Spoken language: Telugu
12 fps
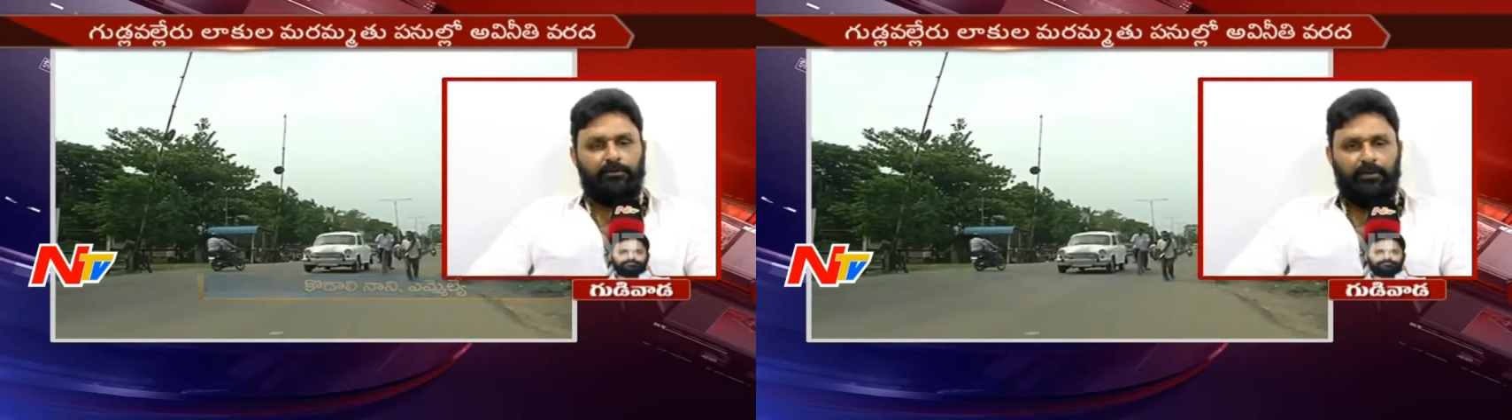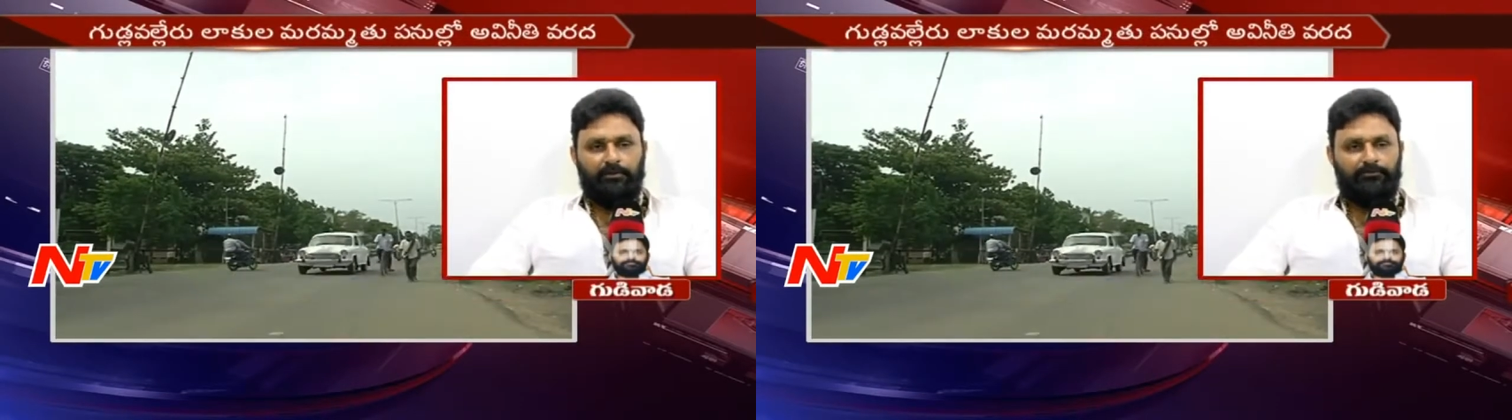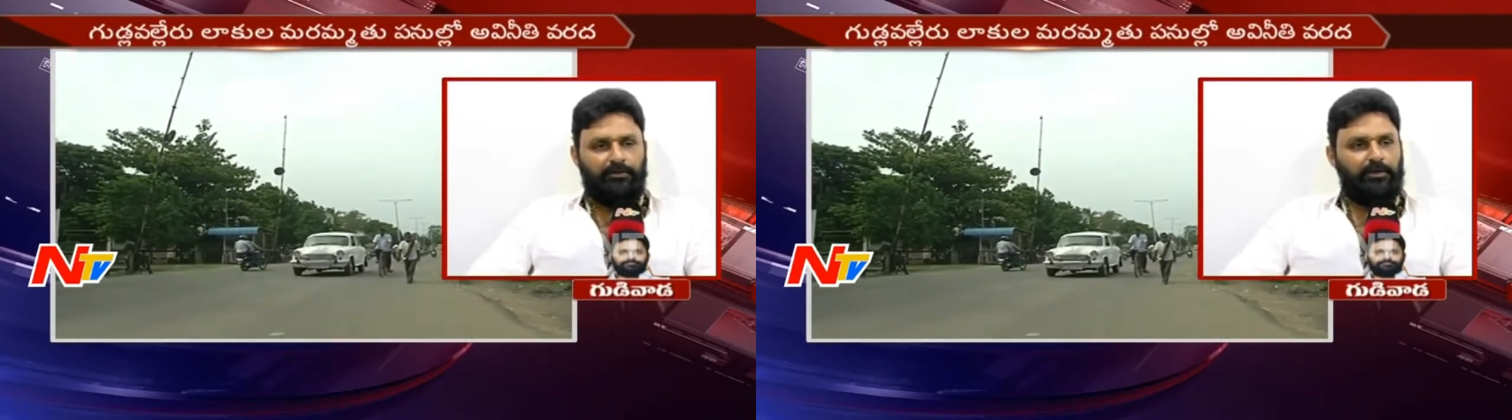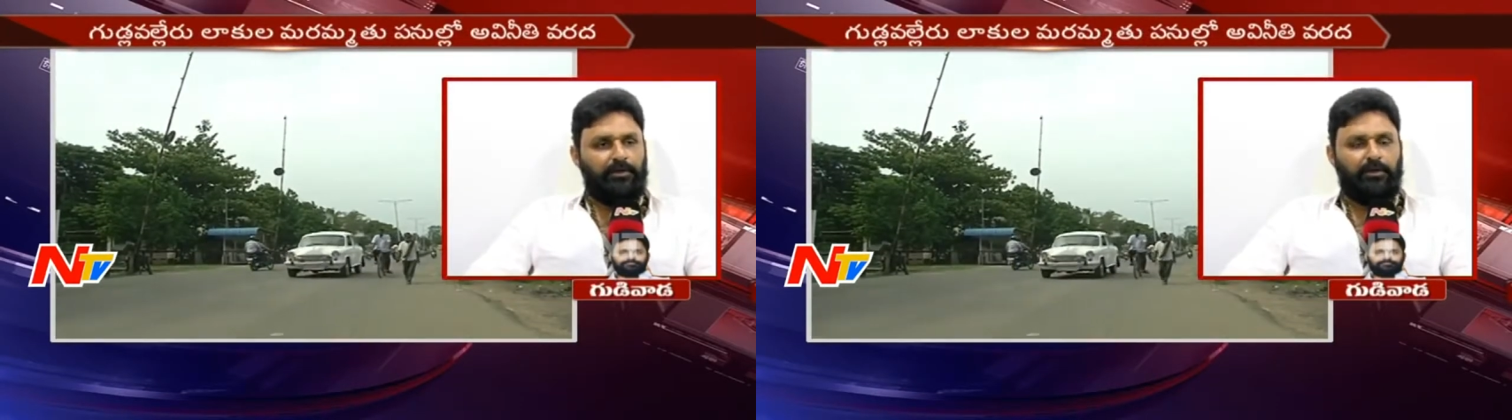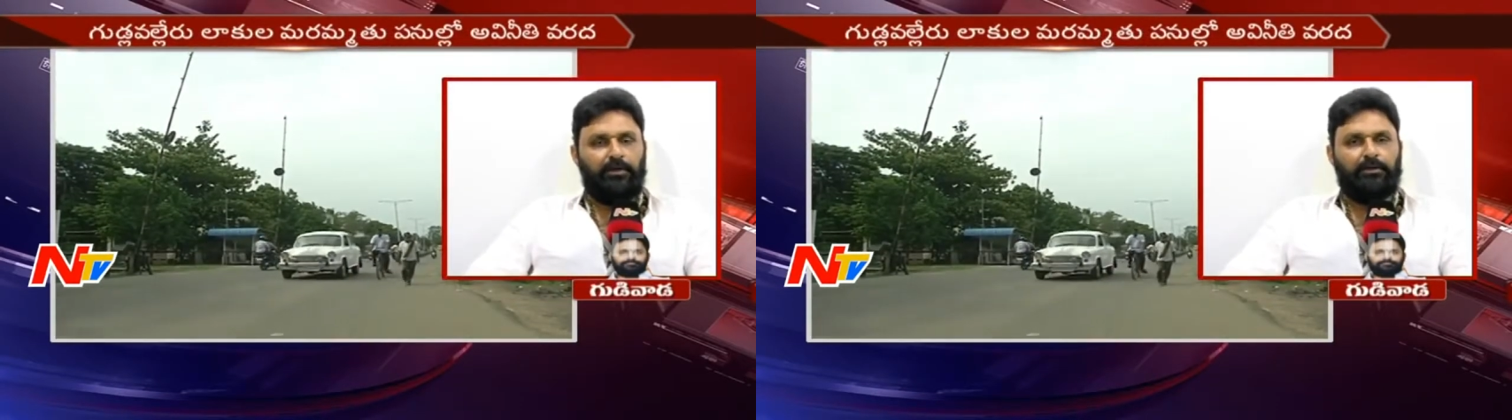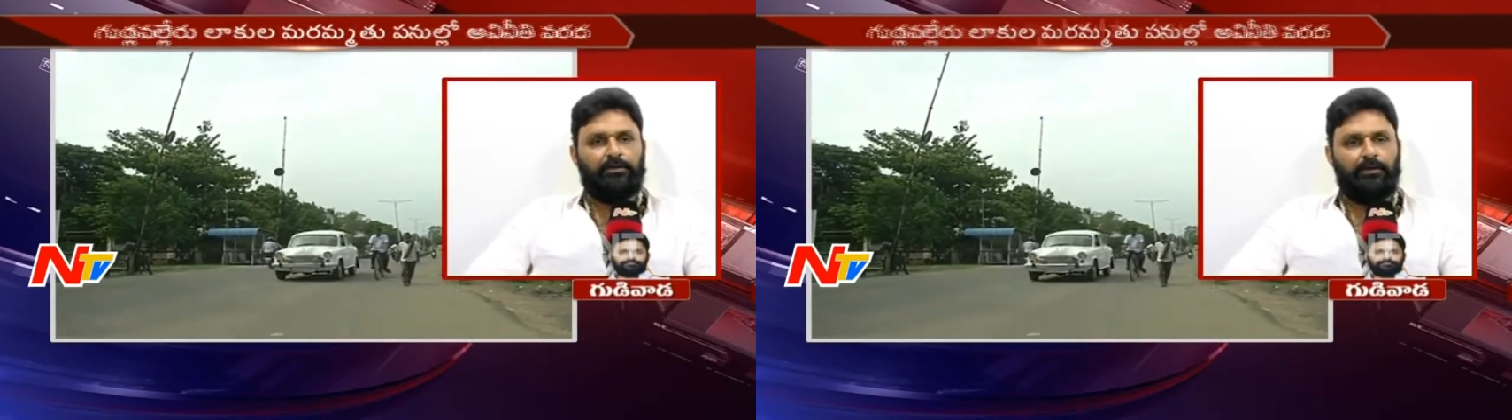సహాయ
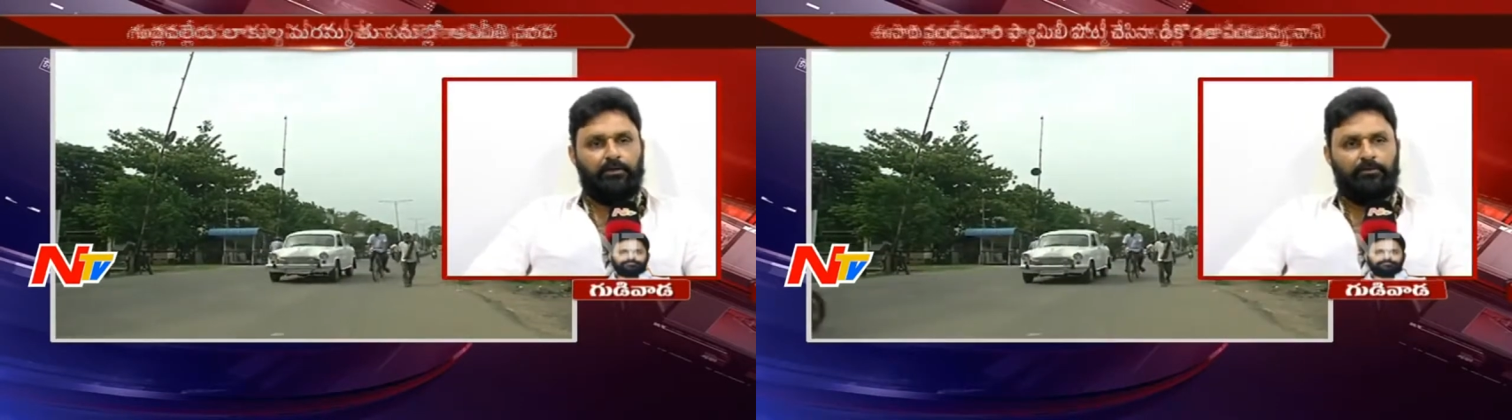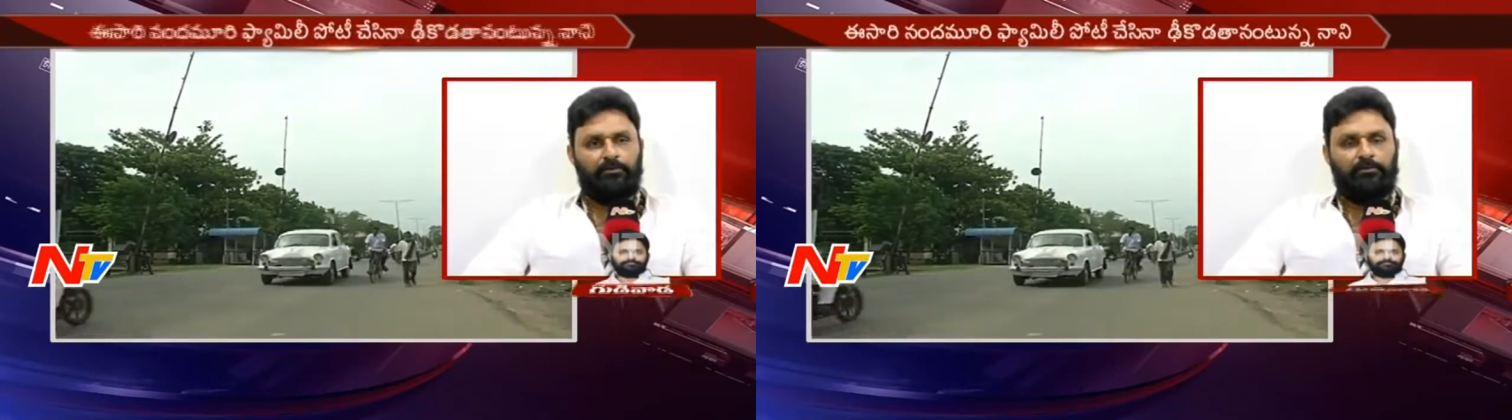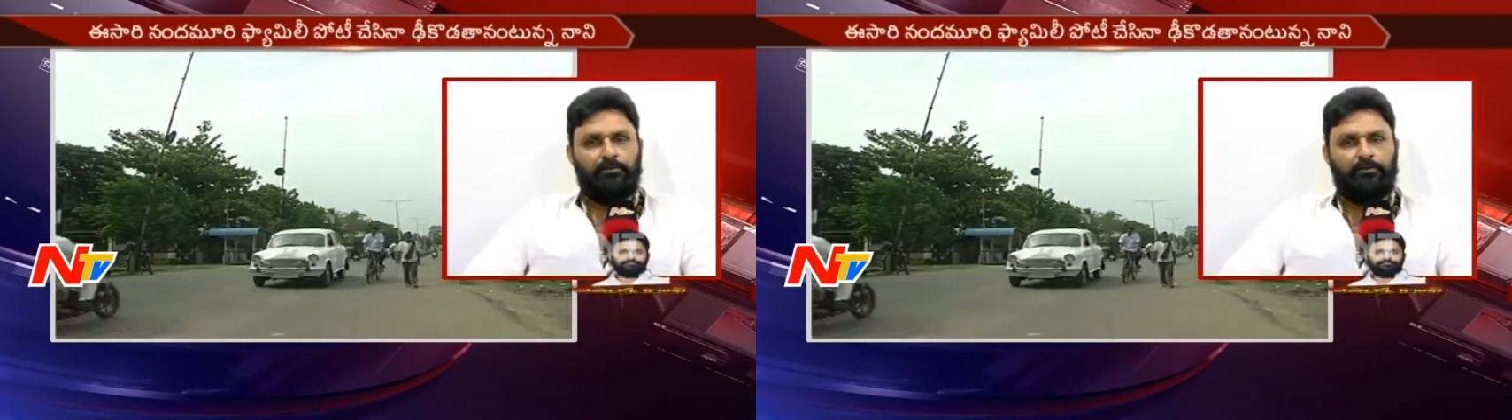సహకారాలు అందలేదు